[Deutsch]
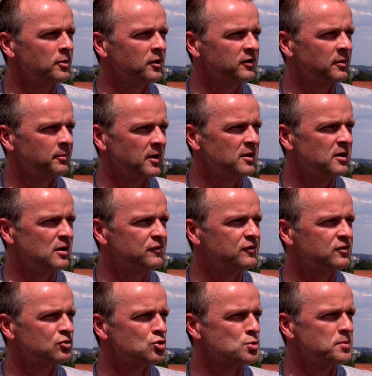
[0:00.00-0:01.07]
in der oberen
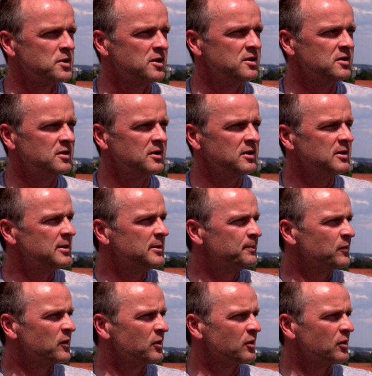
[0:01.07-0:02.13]
Tabellenhälfte zu spielen,
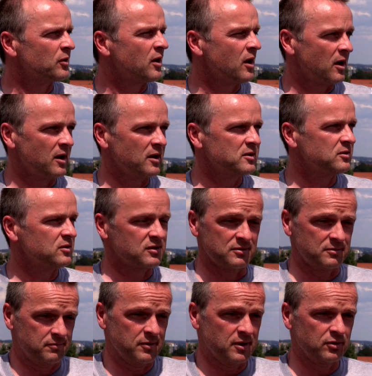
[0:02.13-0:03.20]
äh, erreichen.
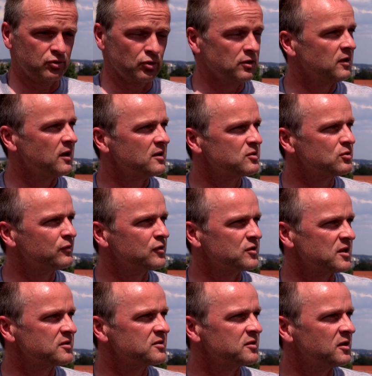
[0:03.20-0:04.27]
Das wäre eine tolle
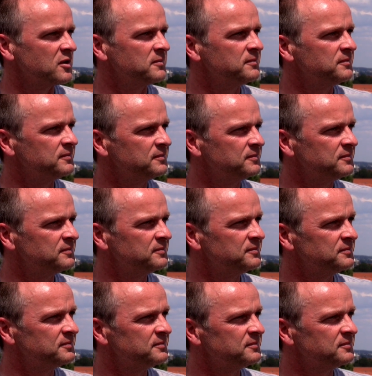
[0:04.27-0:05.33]
Leistung fürs erste Jahr.
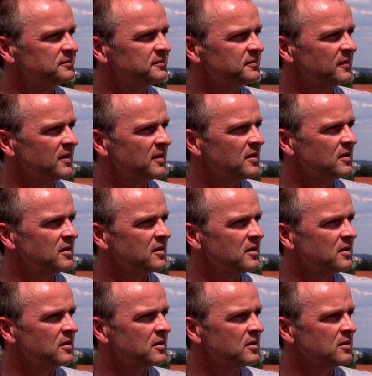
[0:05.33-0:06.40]
Sie neigen also dann nicht
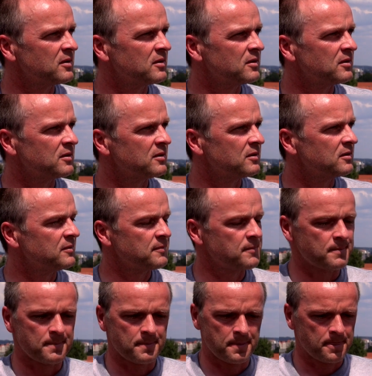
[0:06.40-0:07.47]
dazu, Euphorie jetzt
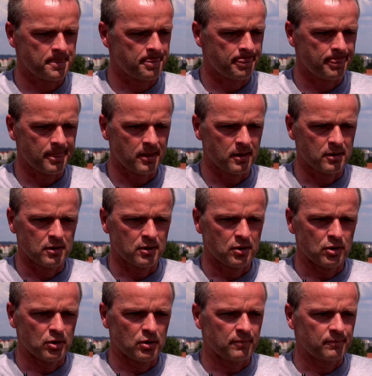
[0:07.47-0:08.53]
hier zu sehr zu
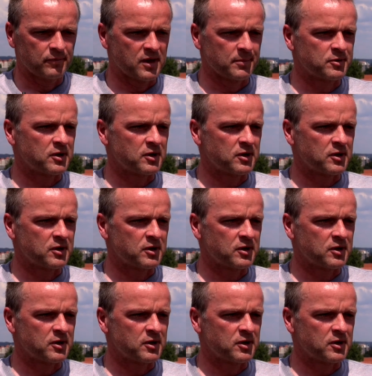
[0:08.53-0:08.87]
verbreiten?